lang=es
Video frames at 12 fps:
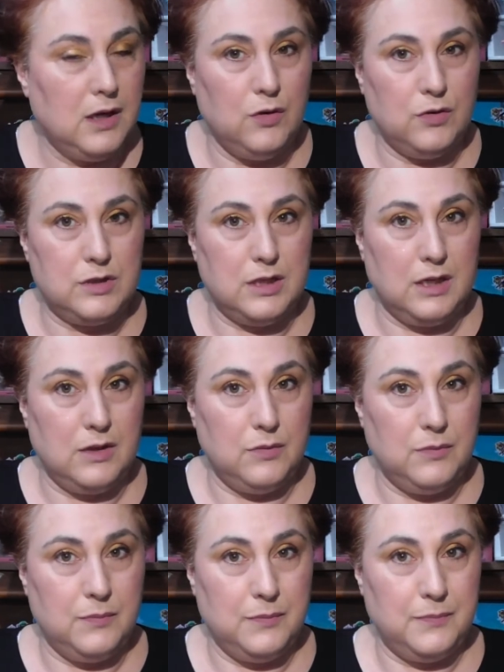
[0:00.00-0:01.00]
He lo estrenado.
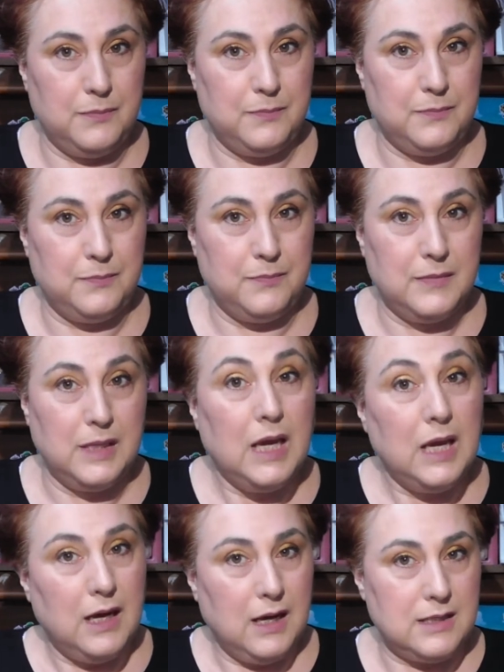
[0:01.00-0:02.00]

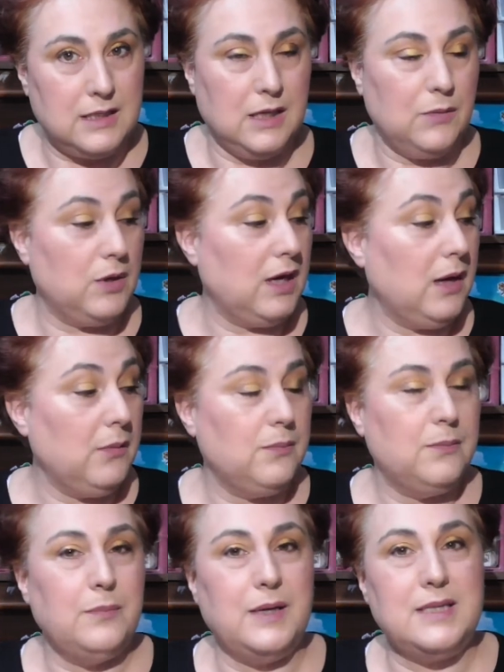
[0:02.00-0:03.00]
Así que voy a
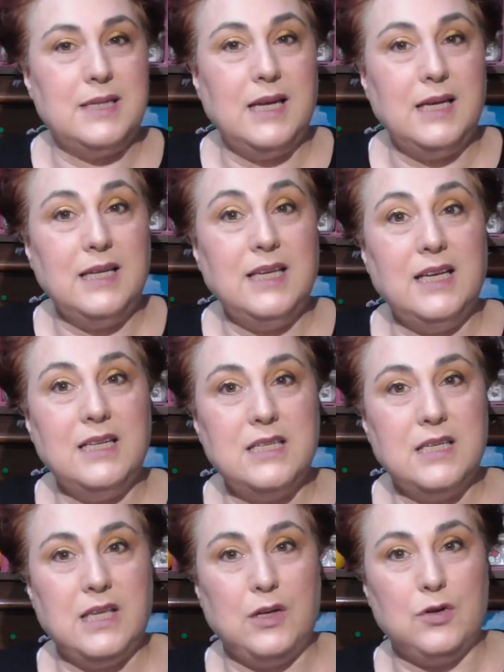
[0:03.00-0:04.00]
pasar y
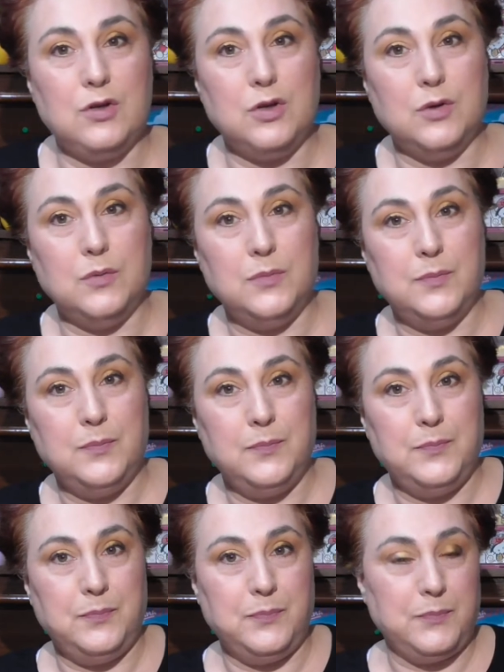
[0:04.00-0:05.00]
enseñaroslo.
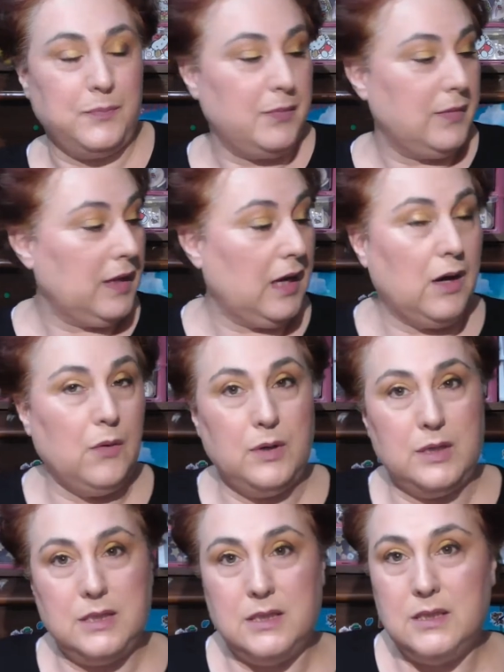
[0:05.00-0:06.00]

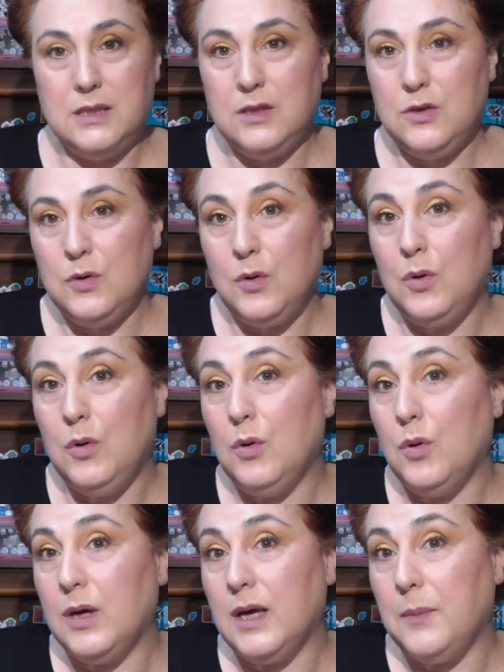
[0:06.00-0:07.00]
Ahora os enseño
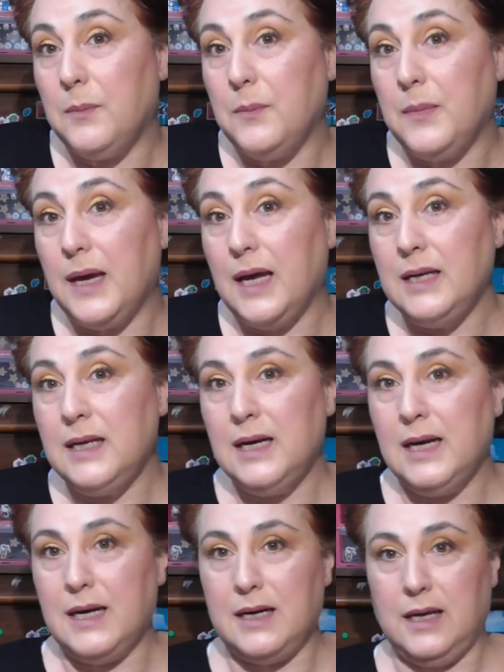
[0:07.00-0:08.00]
lo que me han
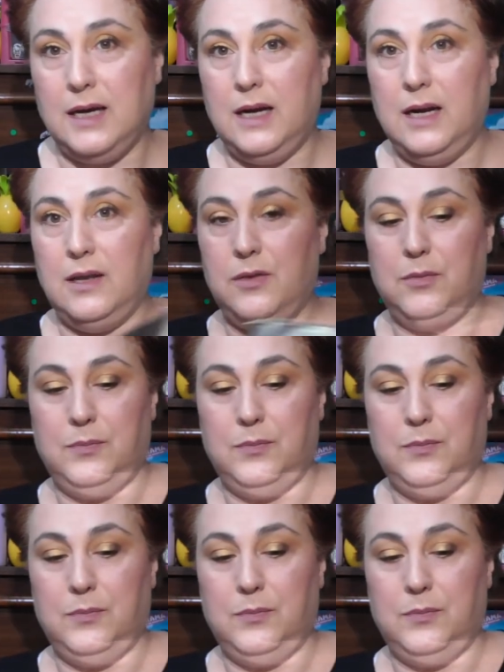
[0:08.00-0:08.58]
regalado.